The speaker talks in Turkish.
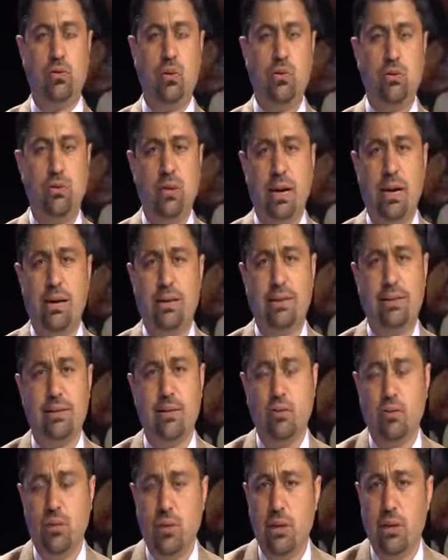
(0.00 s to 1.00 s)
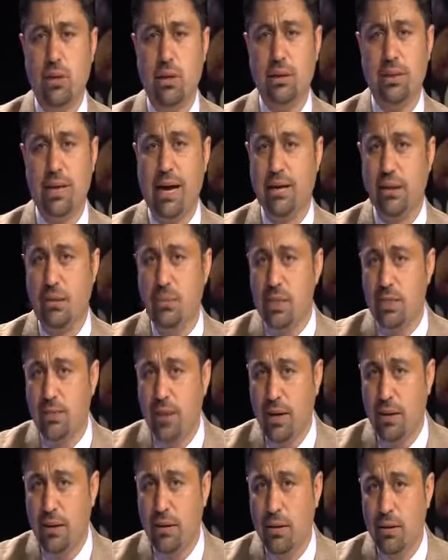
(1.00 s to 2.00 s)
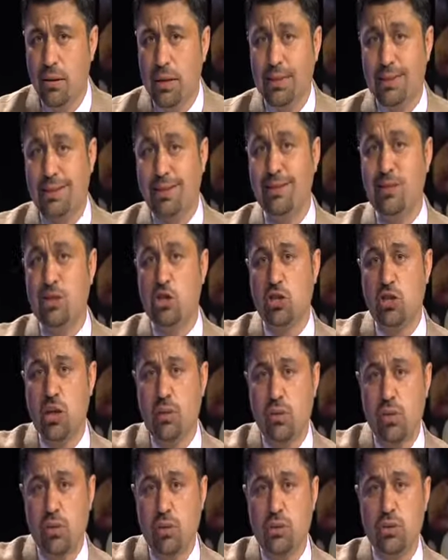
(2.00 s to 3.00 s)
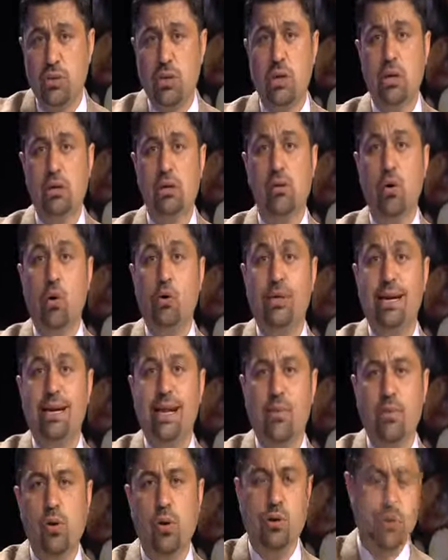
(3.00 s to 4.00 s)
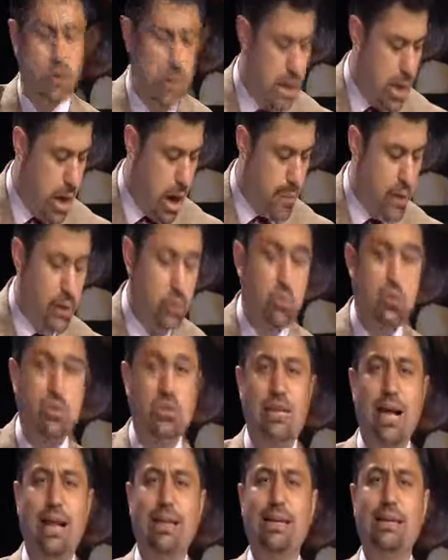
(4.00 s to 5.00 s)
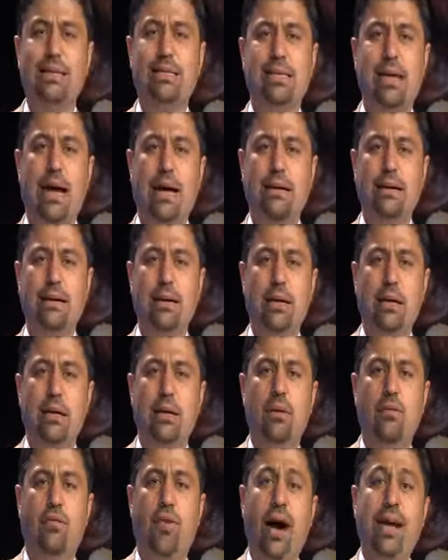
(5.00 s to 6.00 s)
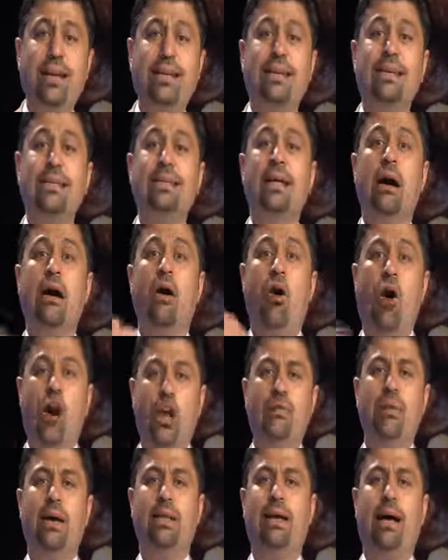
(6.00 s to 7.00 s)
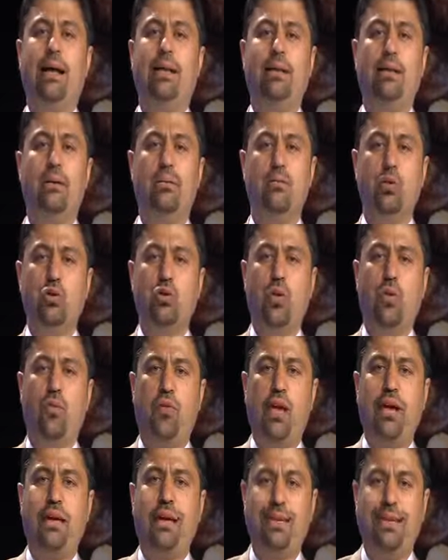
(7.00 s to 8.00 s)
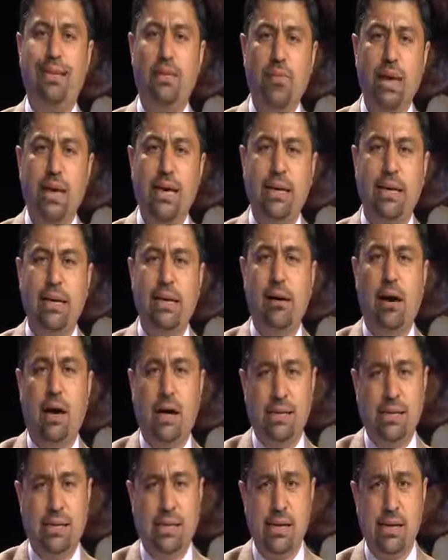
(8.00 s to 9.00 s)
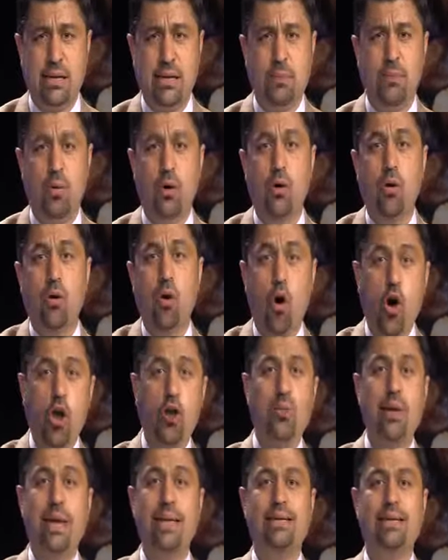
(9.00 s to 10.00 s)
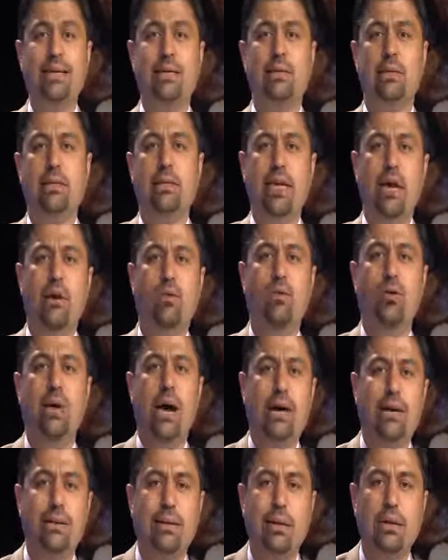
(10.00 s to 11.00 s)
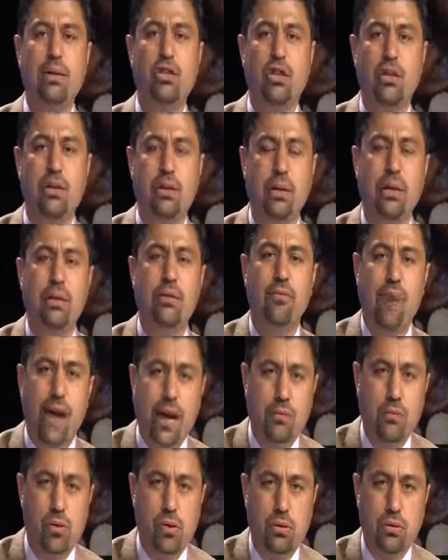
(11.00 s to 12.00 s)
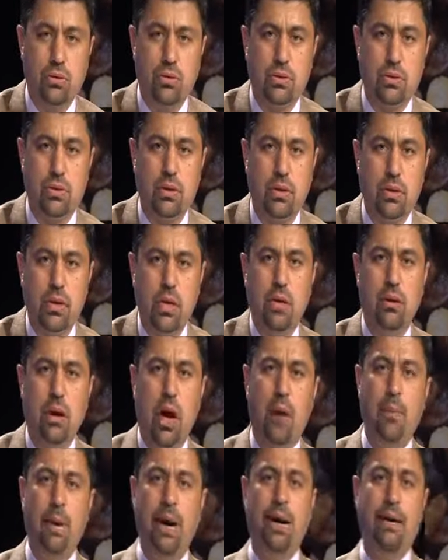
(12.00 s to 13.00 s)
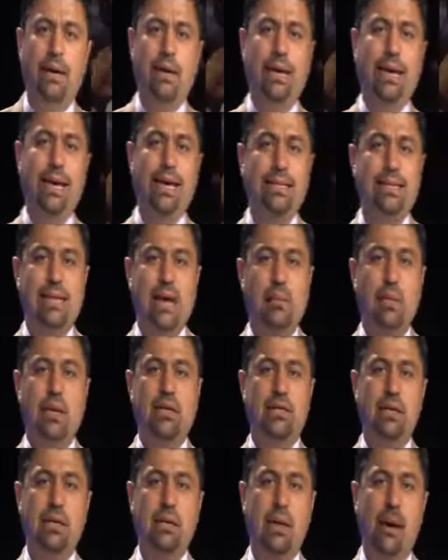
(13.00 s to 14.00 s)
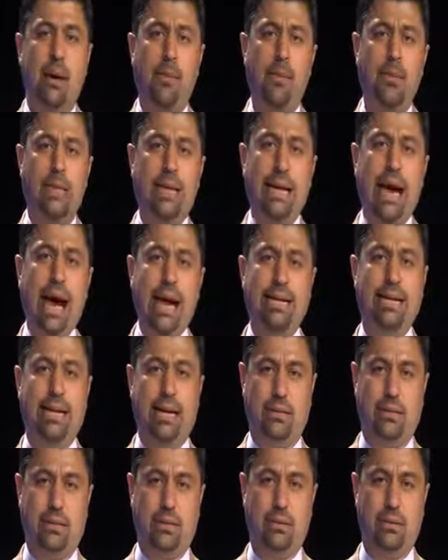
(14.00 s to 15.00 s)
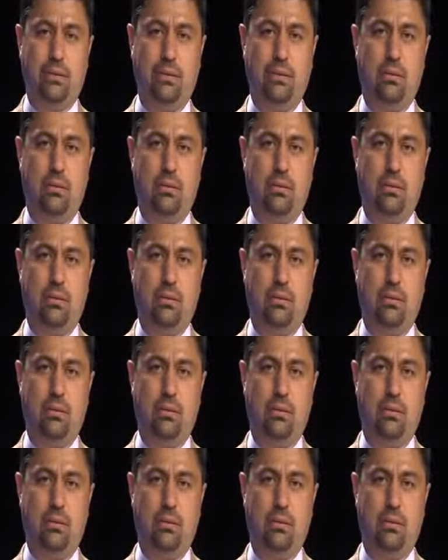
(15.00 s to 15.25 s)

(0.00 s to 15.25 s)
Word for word: sonsuza kadar e, saygımız var. Sizi dışlamıyoruz, ötelemiyoruz. Ama kutsal yazılar farkında olmadan bu sofraya katılmayın ki hastalanıp ölmeyesiz diye uyardığı için vermiyoruz. Ama İsa Mesih'i kabul eden herkes,